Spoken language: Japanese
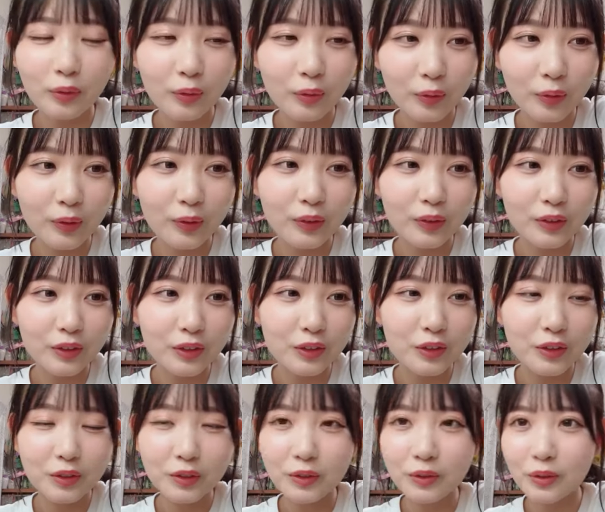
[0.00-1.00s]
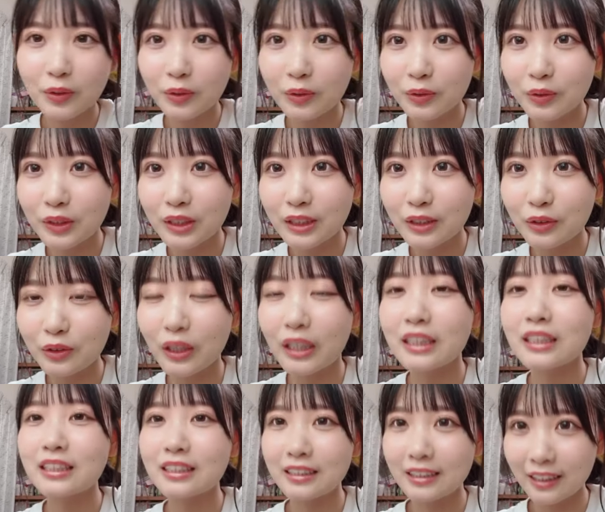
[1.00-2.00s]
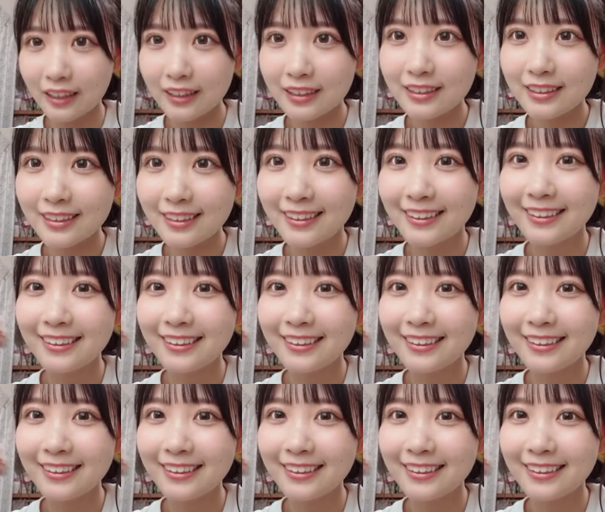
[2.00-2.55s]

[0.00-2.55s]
こ16時18時です